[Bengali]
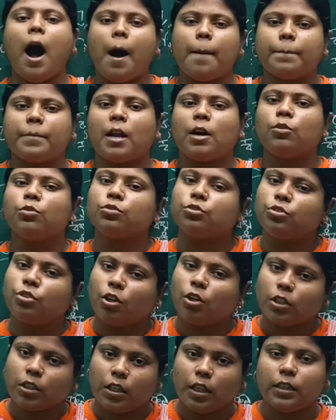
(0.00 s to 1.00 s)
আমরা
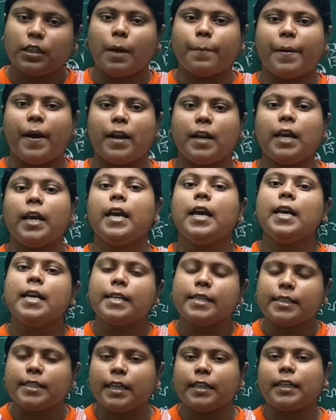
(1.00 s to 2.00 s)
উত্তর দিতে পারি
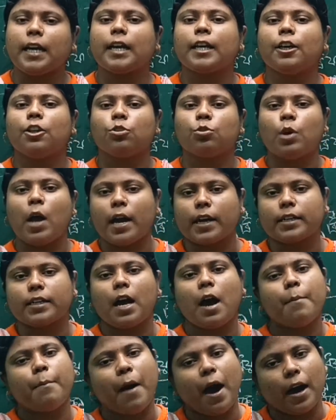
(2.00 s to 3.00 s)
যেটা কিন্তু
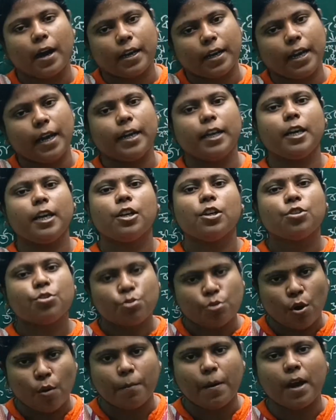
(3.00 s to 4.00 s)
একটা বাক্যেরই
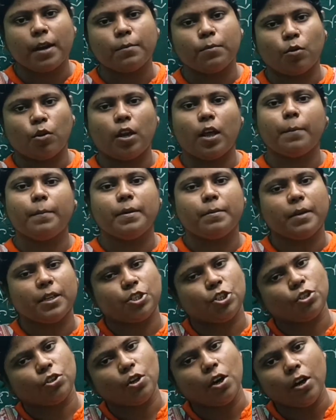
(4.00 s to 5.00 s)
সমান বলে
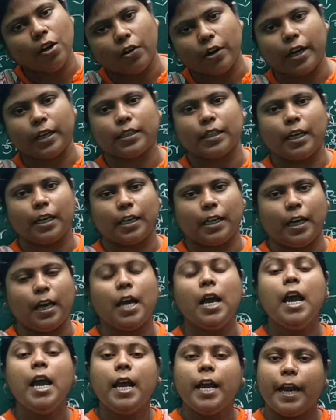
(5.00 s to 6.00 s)
বিবেচিত হয়ে থাকে
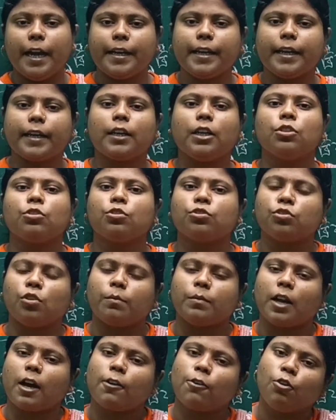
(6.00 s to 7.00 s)
এটা কিন্তু
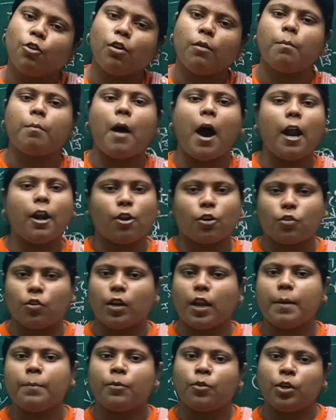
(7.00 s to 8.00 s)
তোমরা খুব ভালো
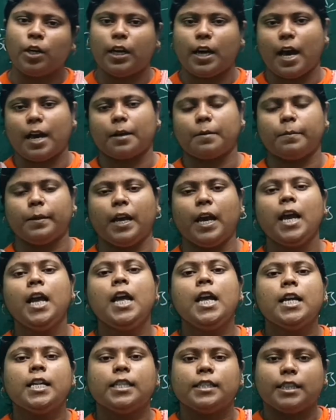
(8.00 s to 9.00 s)
করে মনে রাখবে
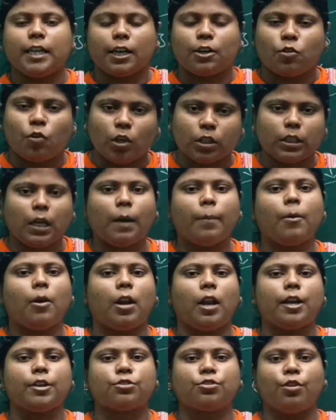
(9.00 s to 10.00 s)
যে কথা
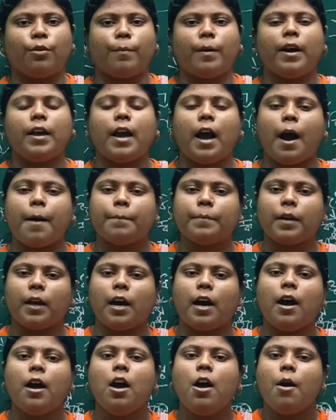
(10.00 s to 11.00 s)
বলার সময়
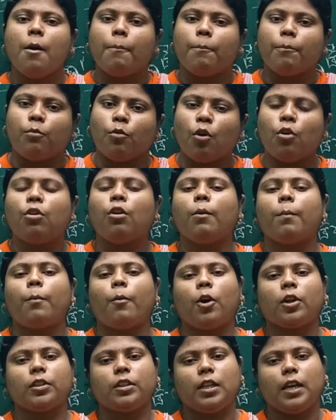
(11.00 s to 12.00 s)
আমরা বহু
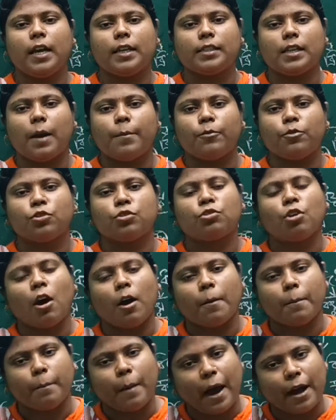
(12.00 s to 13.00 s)
পদ দিয়ে যেমন
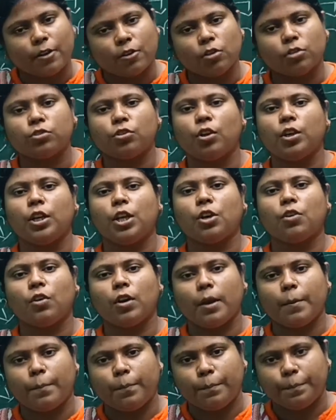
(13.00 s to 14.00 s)
বাক্য তৈরি
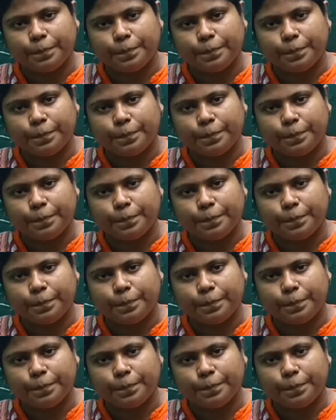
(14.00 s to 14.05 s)
করে